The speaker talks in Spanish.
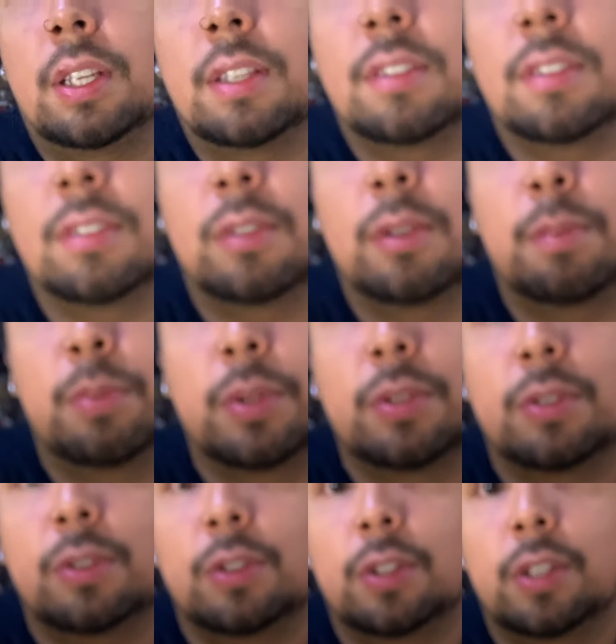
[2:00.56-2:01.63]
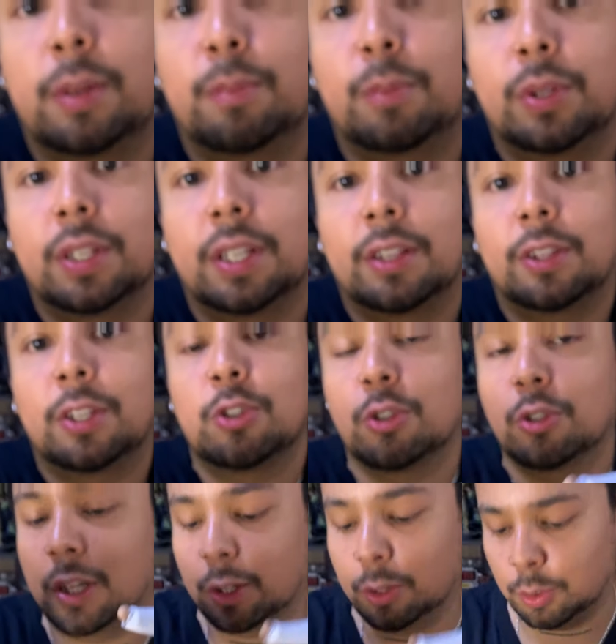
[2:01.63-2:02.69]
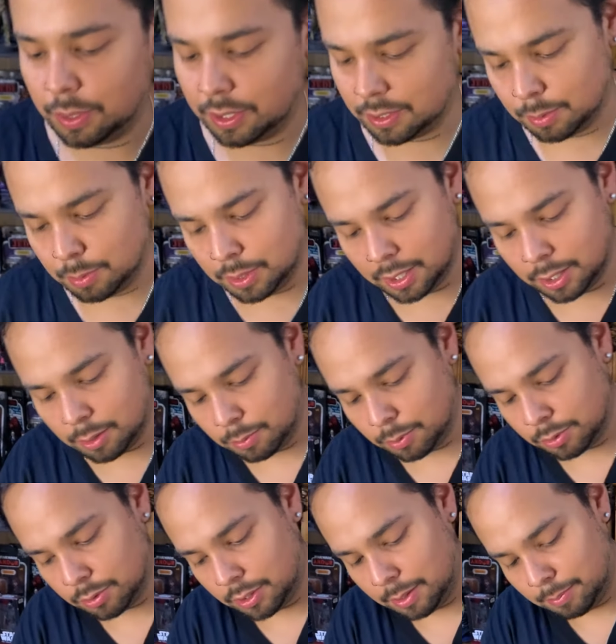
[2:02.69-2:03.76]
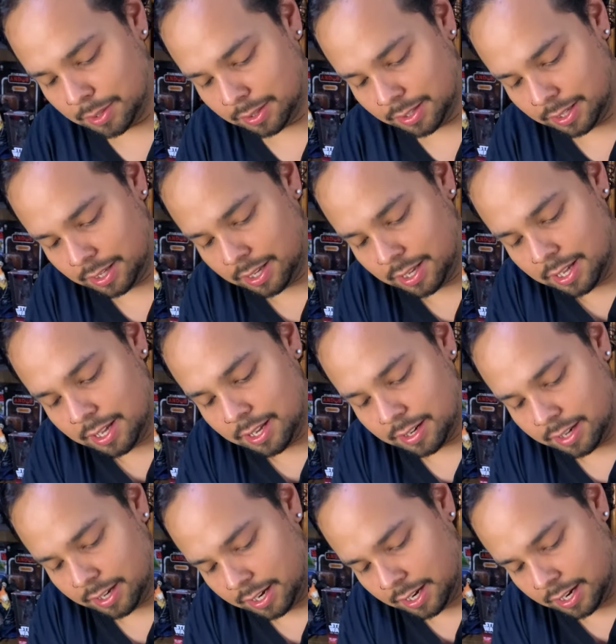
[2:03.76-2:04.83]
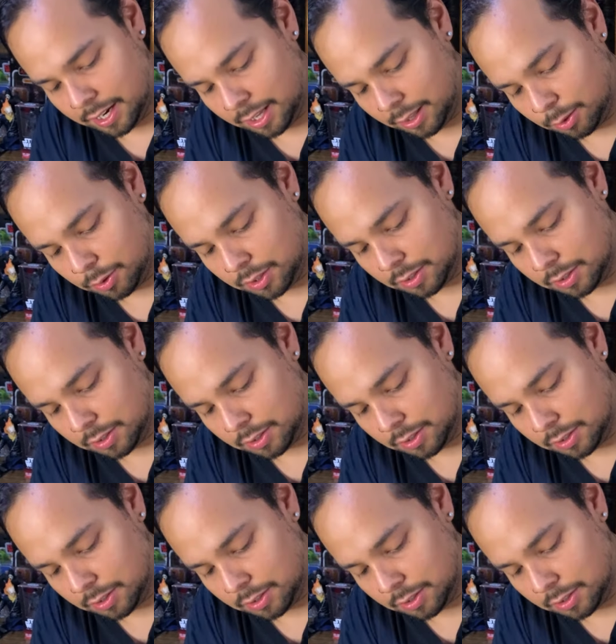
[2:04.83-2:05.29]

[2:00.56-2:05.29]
que es esto, pues no le embonan. De hecho ya la tuve exhibida como solamente recargando en